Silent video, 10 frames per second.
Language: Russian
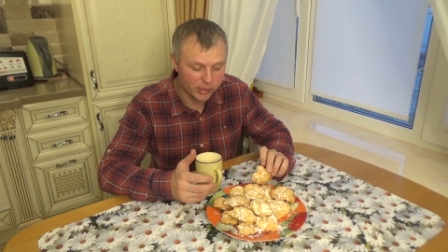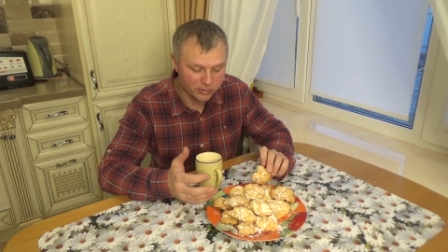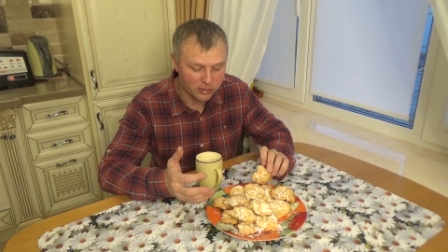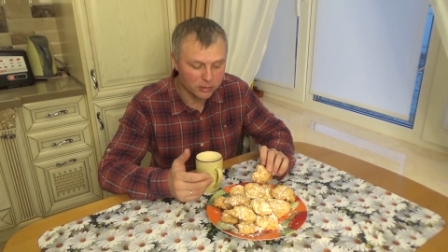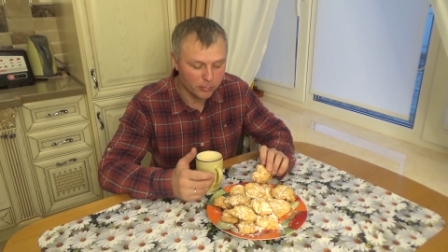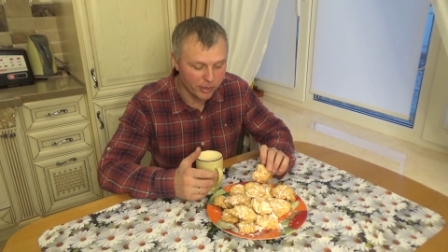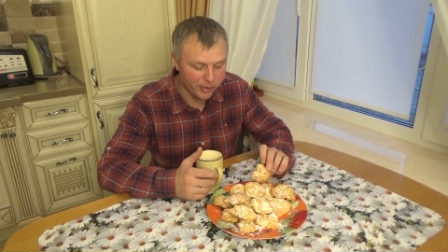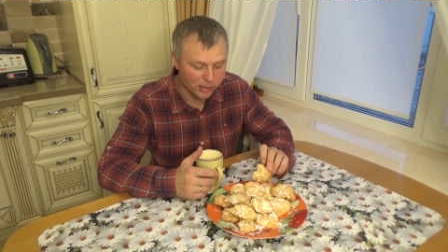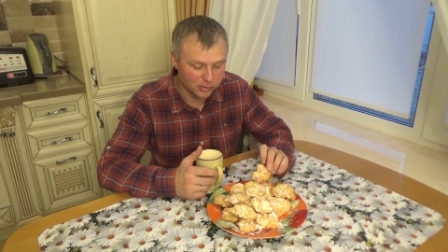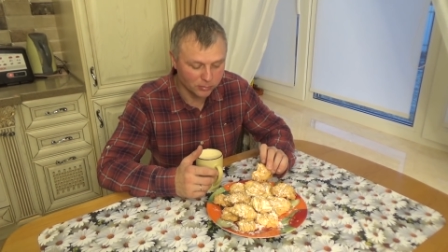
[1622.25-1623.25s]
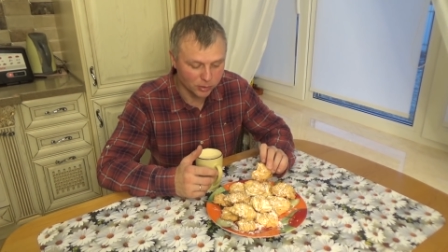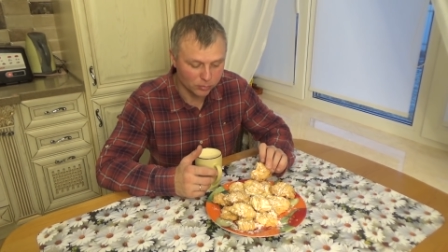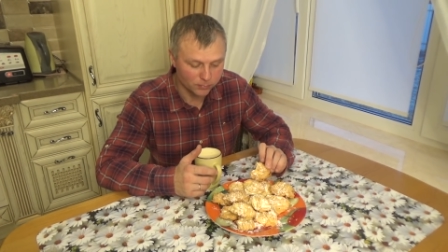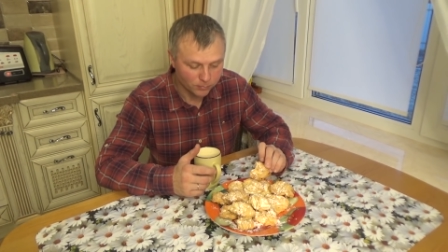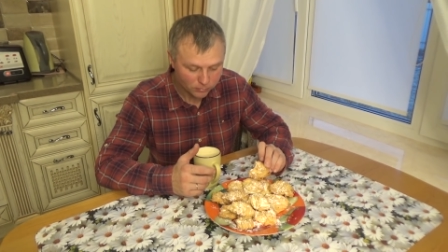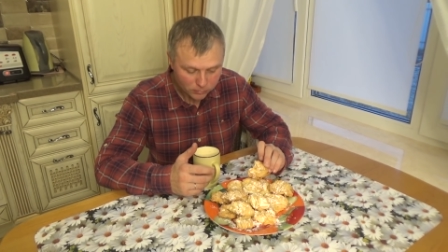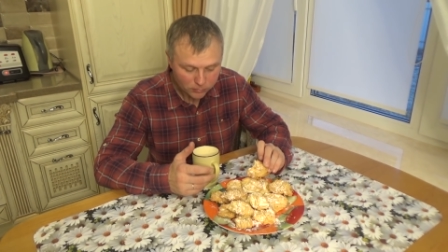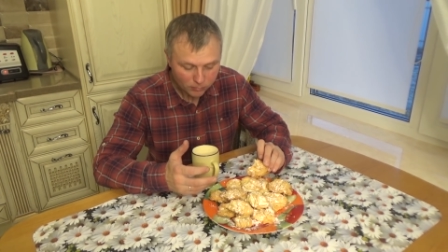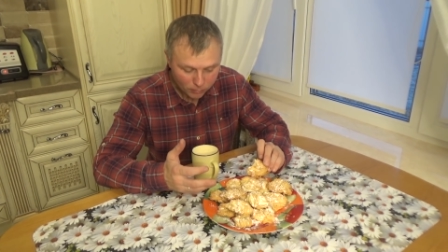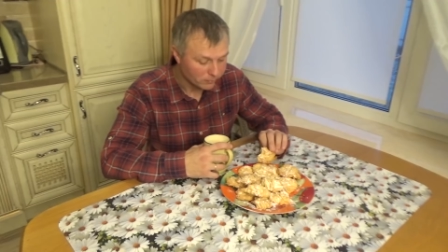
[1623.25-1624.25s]
раз от тебя я это вижу.
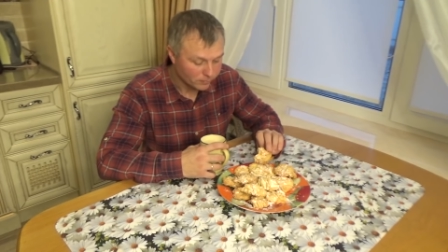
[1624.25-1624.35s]
Угу.